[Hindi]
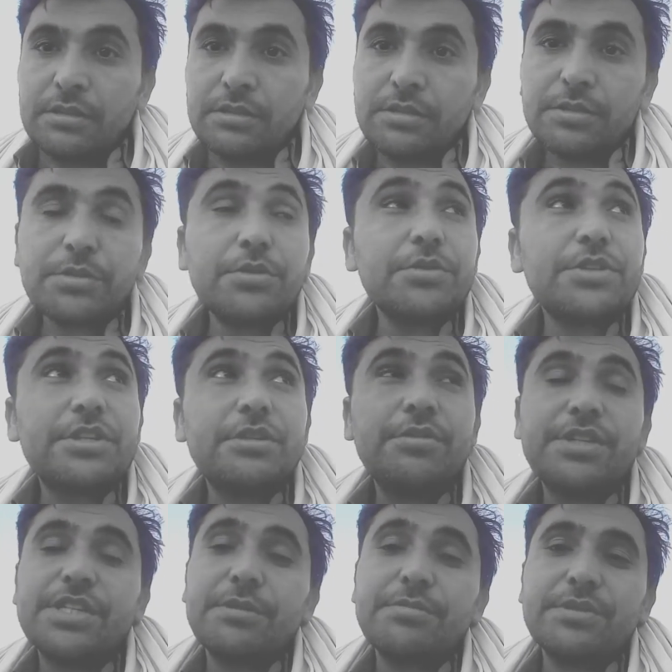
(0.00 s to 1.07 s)
दोस्तों
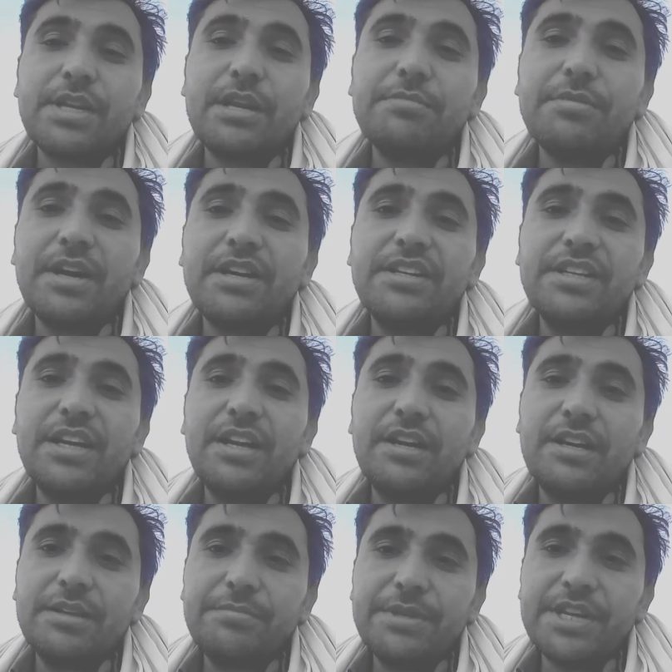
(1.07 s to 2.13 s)
जिन्होंने सब्सक्राइब कर लिया
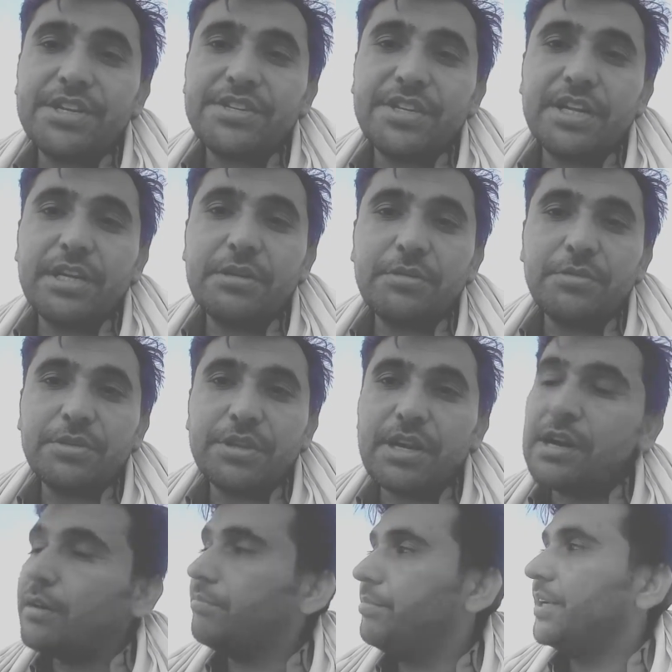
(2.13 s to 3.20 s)
है मेरा चैनल
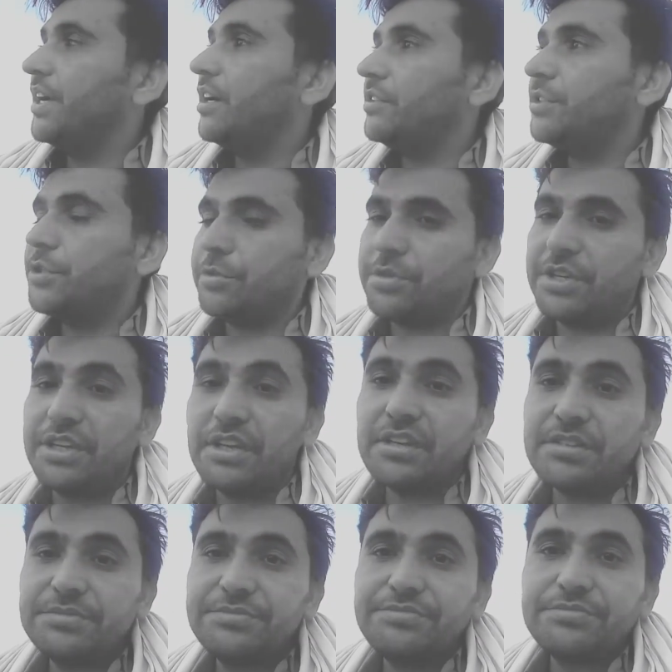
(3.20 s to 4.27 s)
उनका बेहद शुक्रिया
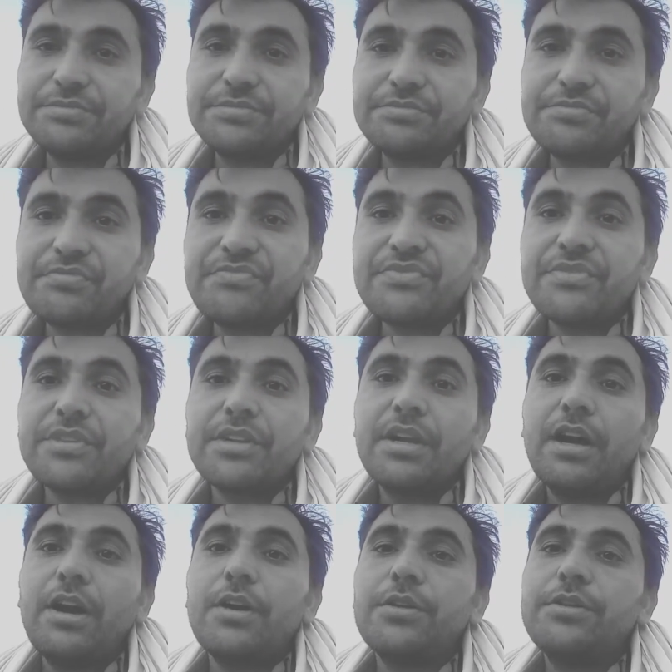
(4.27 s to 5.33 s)

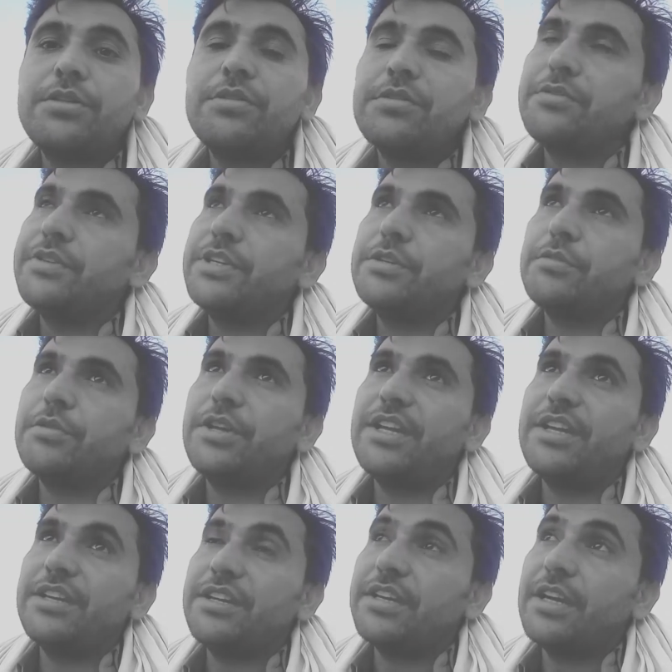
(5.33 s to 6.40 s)
और जिन्होंने वीडियो को
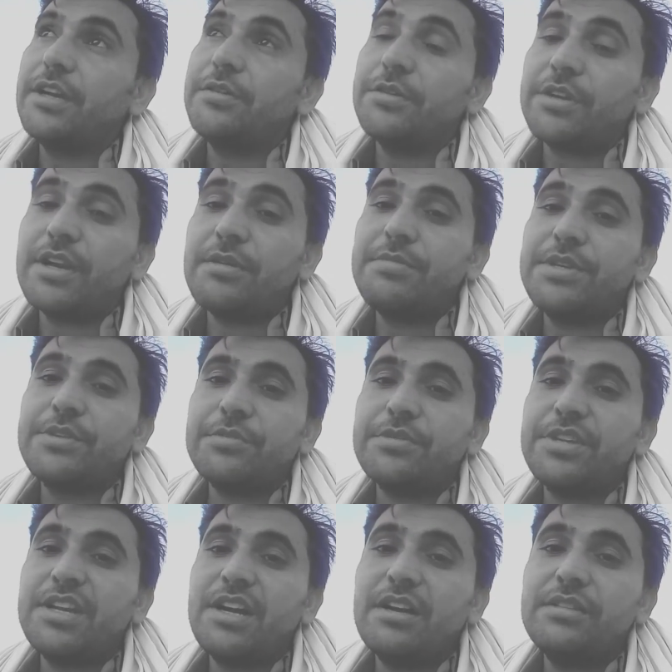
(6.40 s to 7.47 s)
लाइक किया है उनका भी
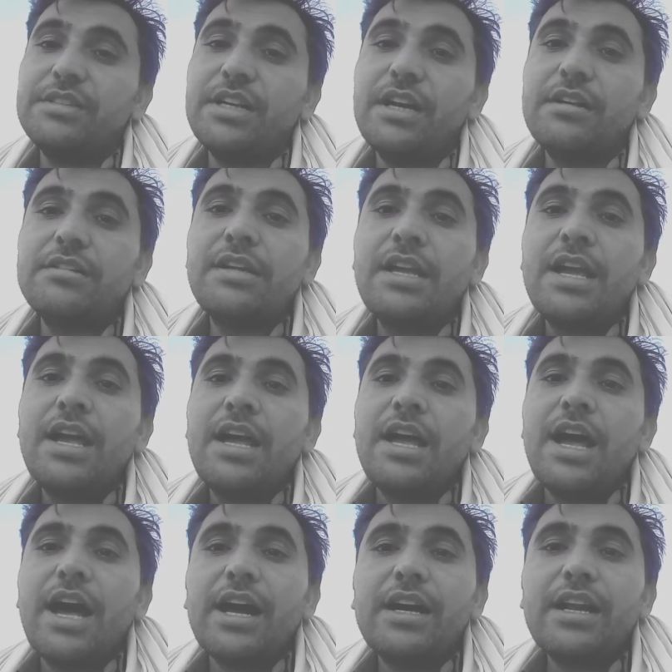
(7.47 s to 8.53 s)
शुक्रिया
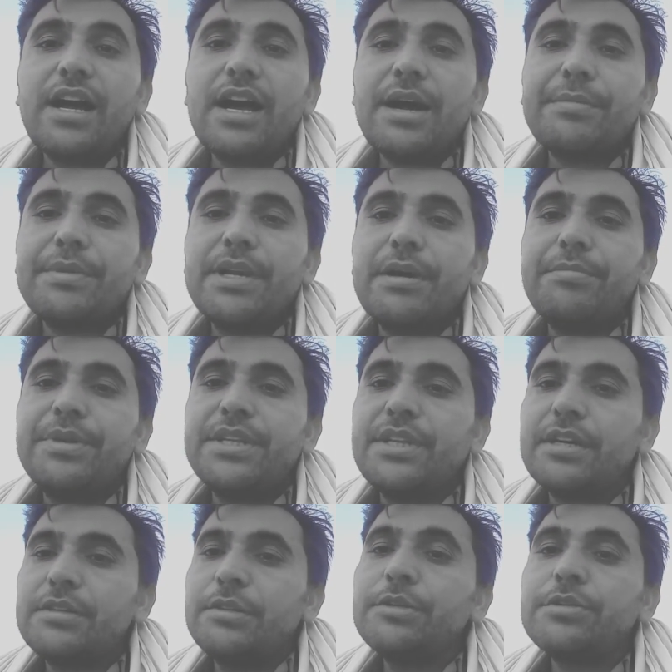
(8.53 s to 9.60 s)
अगर आपने अभी
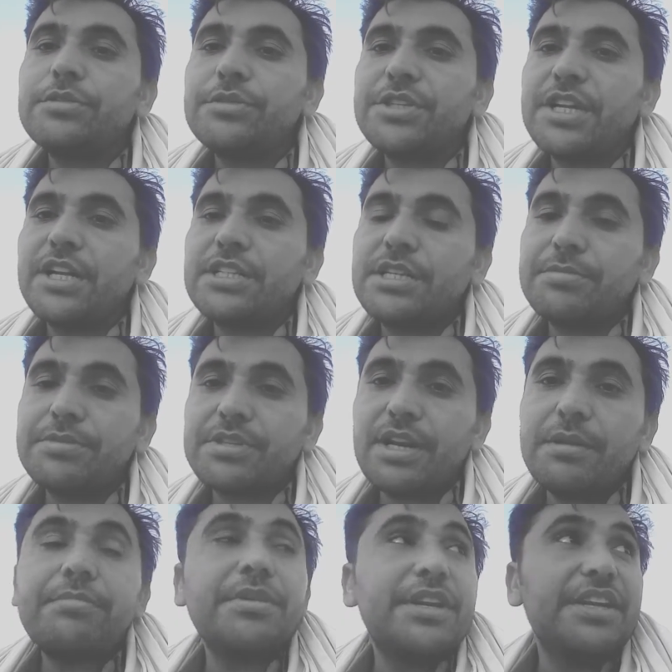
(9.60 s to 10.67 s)
तक दोस्तों चैनल
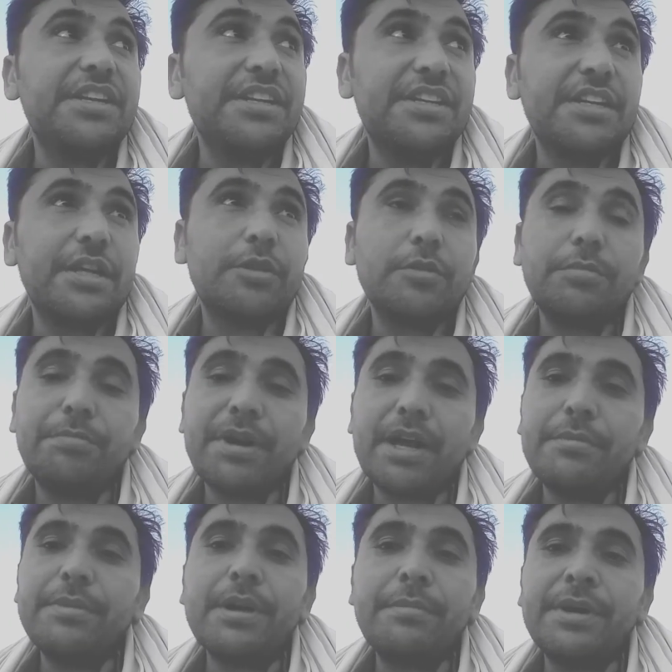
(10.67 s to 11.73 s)
सब्सक्राइब नहीं किया तो
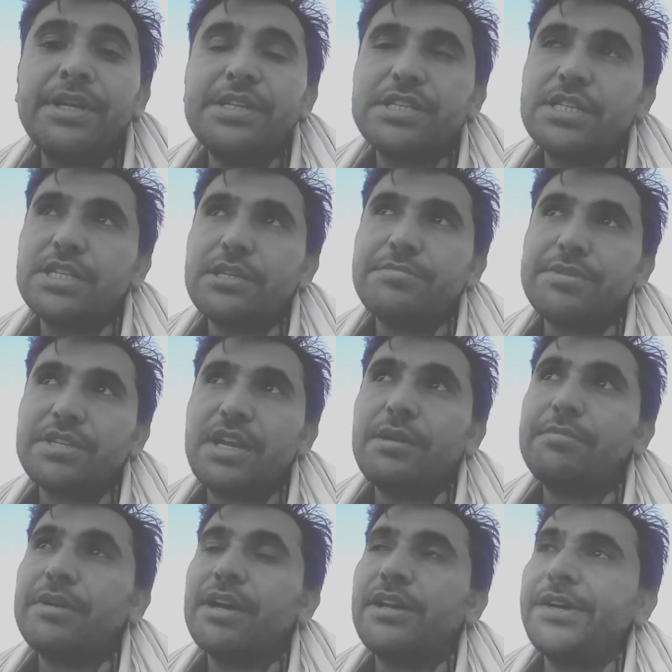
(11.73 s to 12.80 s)
बर मेहरबानी से
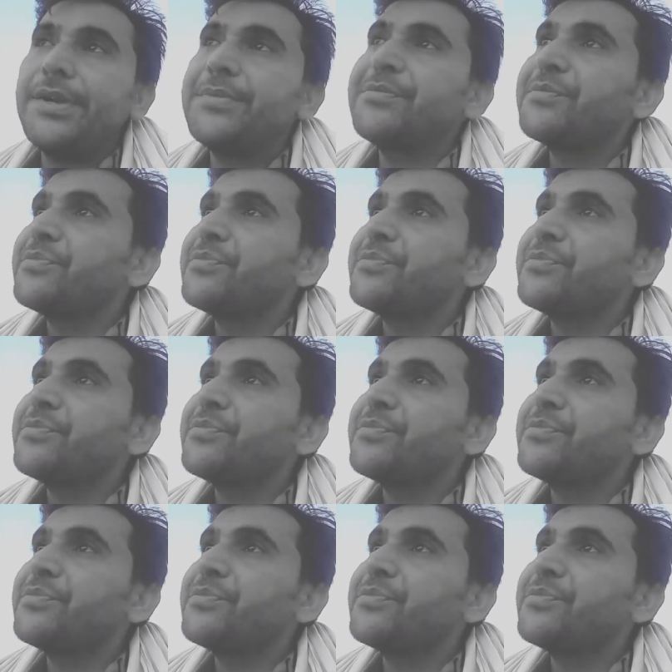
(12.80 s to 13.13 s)
सब्सक्राइब कर लें